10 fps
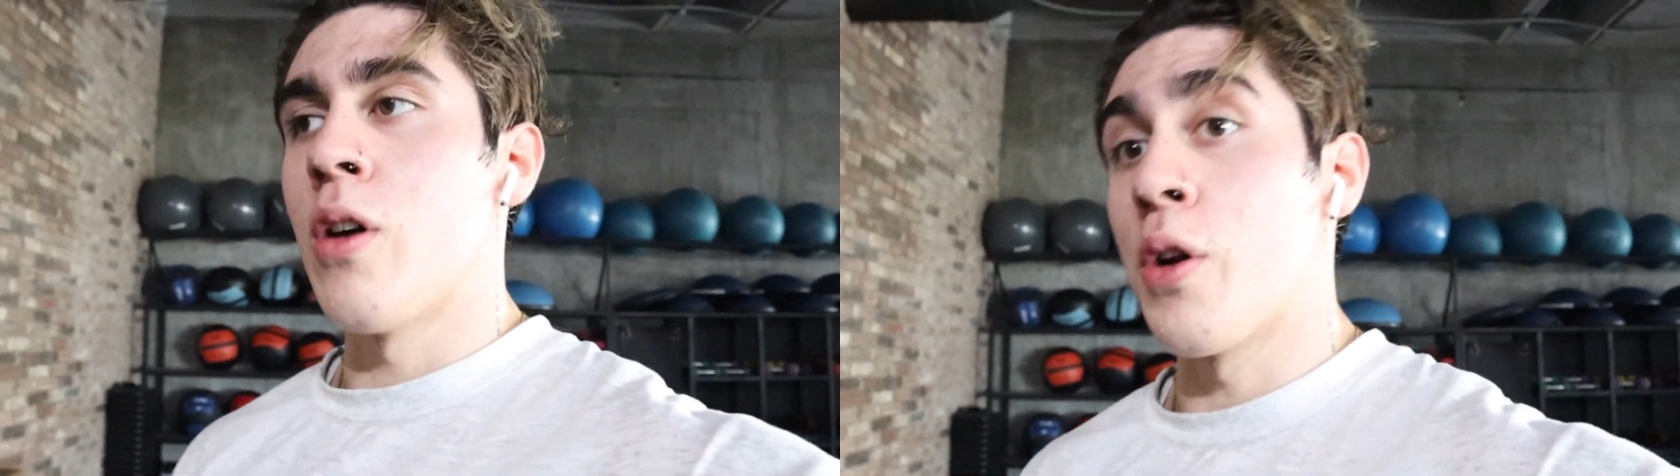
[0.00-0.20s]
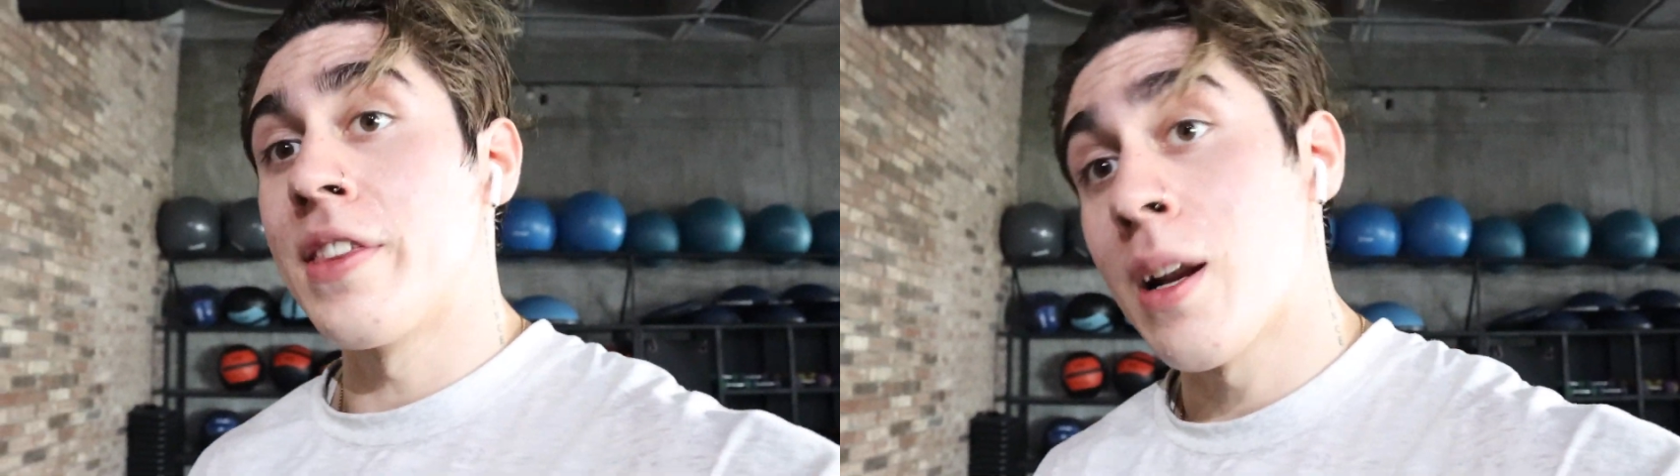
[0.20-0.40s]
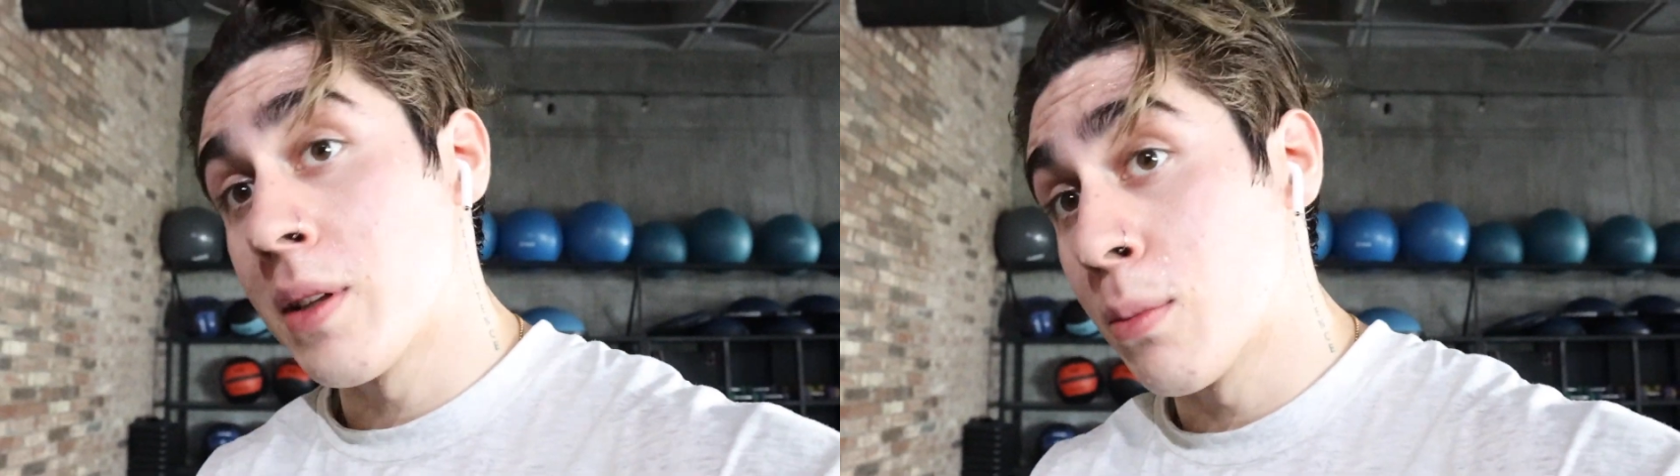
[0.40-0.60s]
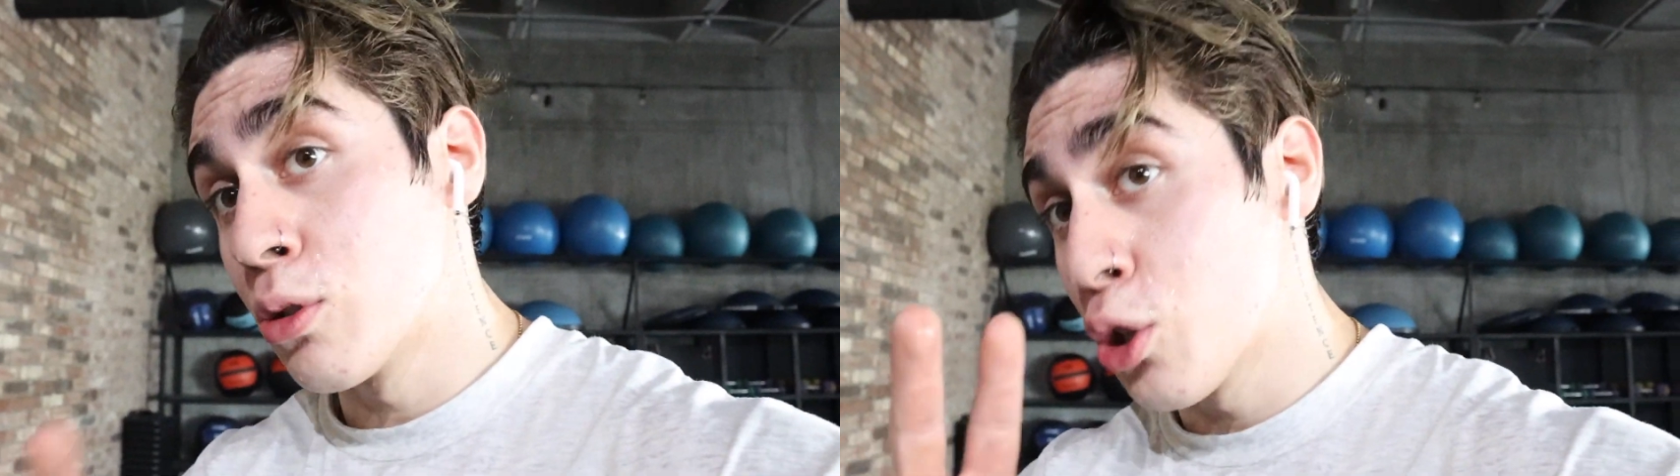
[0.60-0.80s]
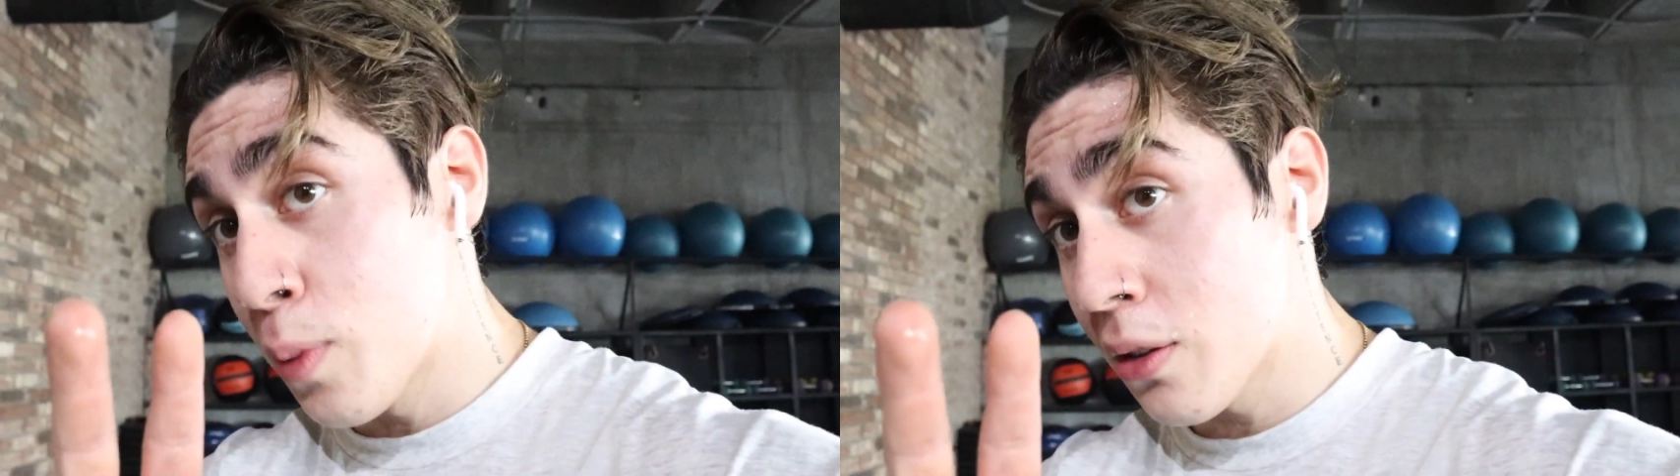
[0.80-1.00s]
Ahorita le
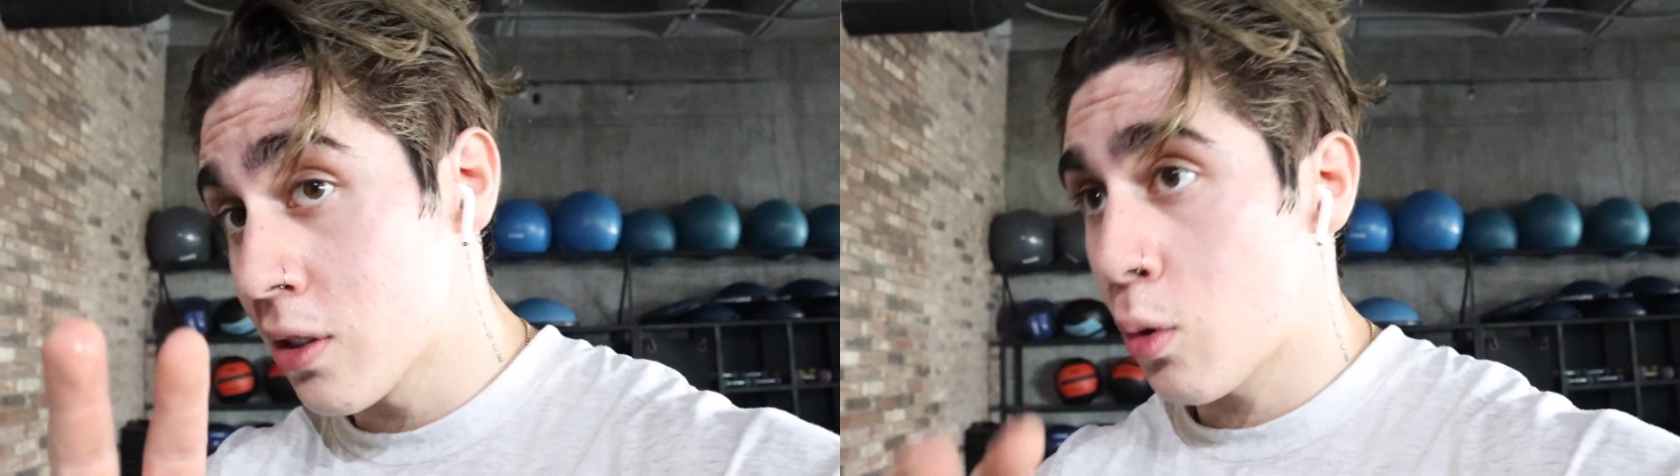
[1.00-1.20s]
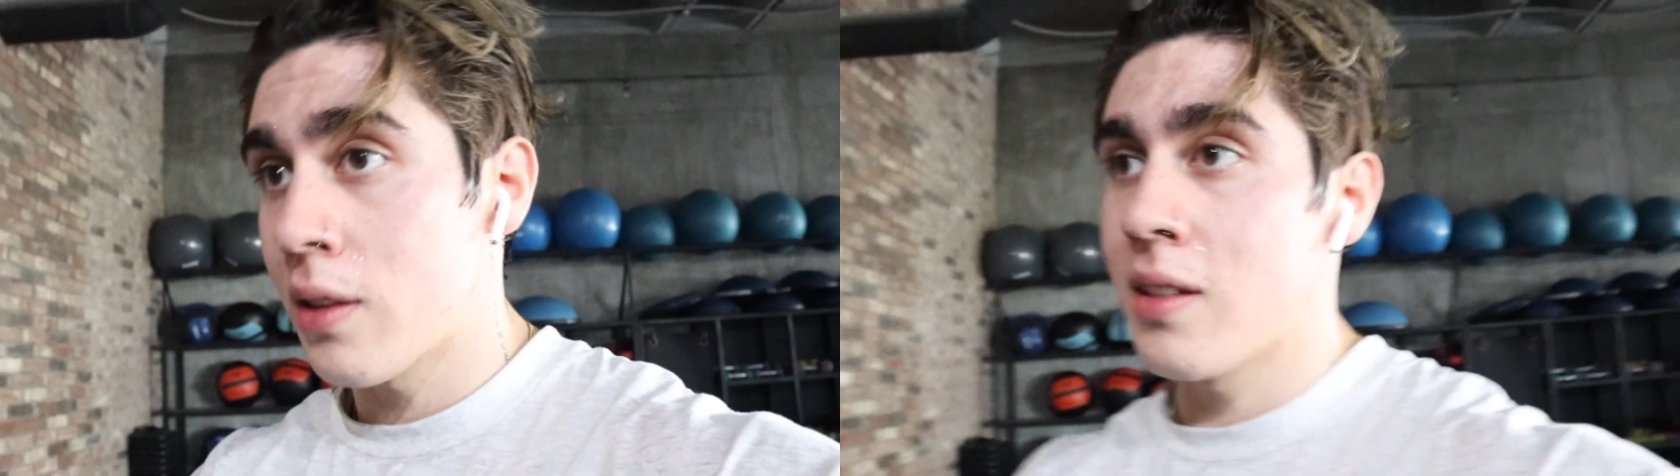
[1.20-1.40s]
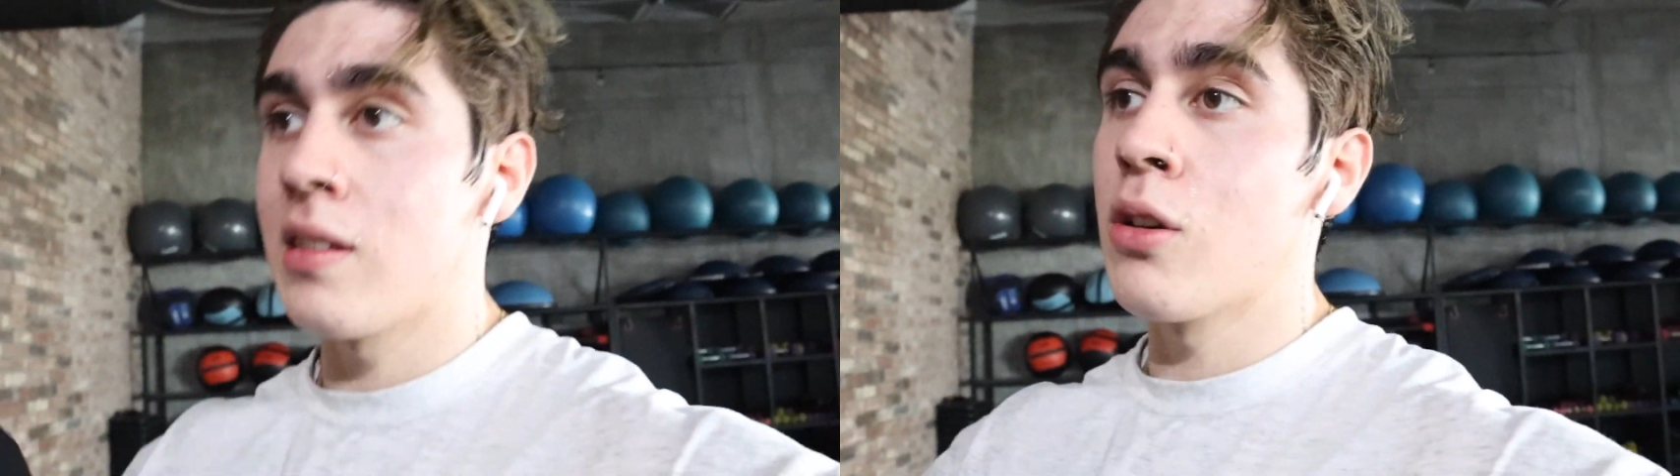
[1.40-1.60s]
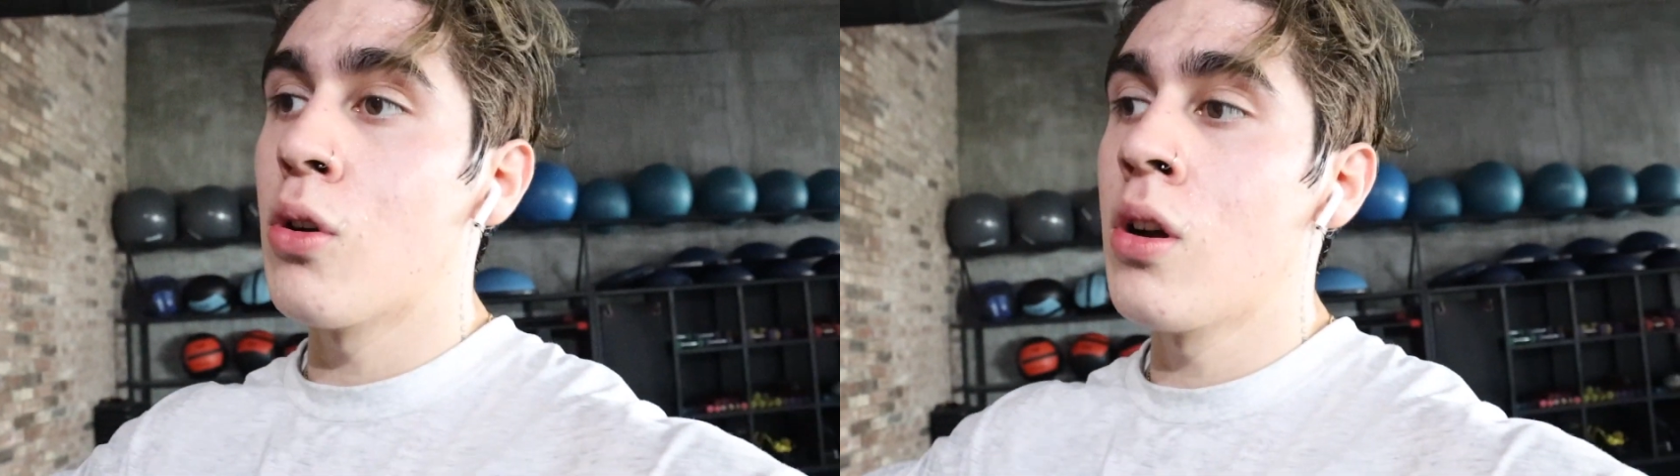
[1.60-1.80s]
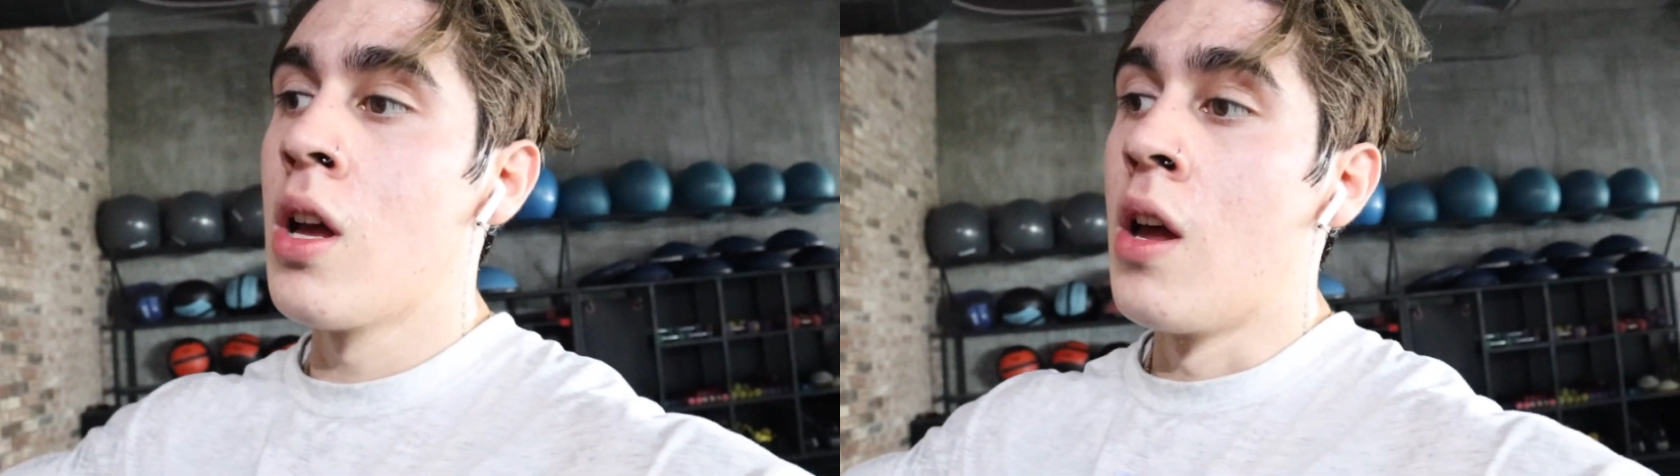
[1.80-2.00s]
metimos dos platos de 45